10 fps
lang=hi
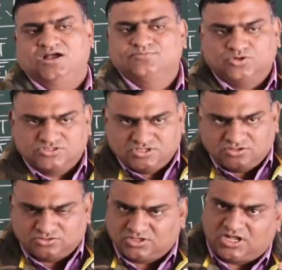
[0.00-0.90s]
अब क्वेश्चन
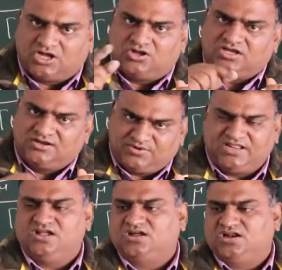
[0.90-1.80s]
को थोड़ा और अगर
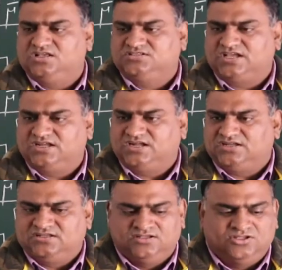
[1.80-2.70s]
बढ़िया करना चाहेगा
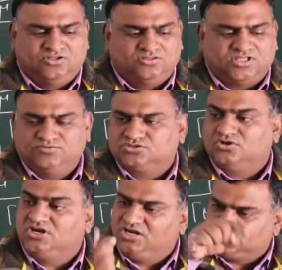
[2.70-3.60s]
तब
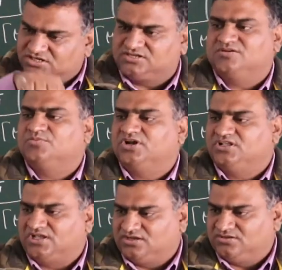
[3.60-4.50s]
इसको रेडियस के टर्म पे ले
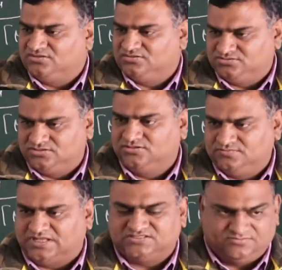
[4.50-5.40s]
जाएगा
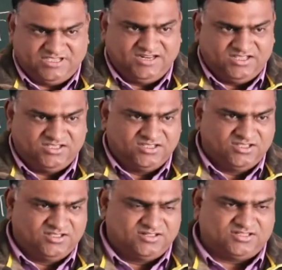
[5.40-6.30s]
बात समझे कि नहीं
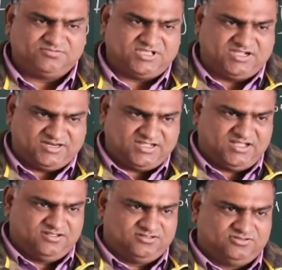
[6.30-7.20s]
तब क्या करेगा
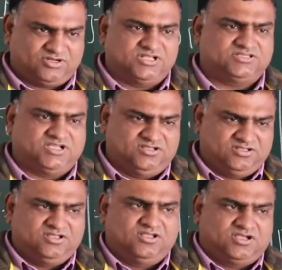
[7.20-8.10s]
थोड़ा सा
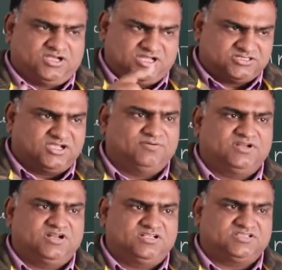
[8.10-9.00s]
अच्छा
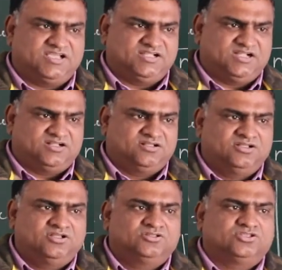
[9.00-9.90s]
बनाना चाहेगा
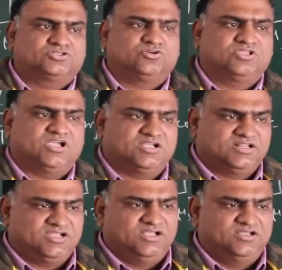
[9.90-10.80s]
तो इसको क्या
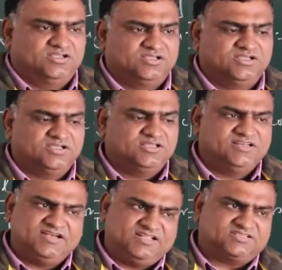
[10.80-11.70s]
करेगा
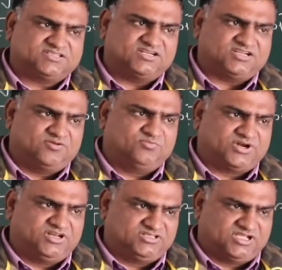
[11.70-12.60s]
रेडियस के टर्म पर
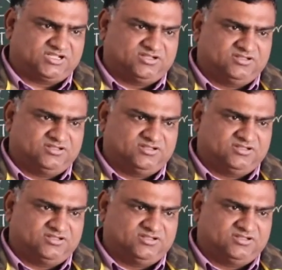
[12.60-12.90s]
ले जाएगा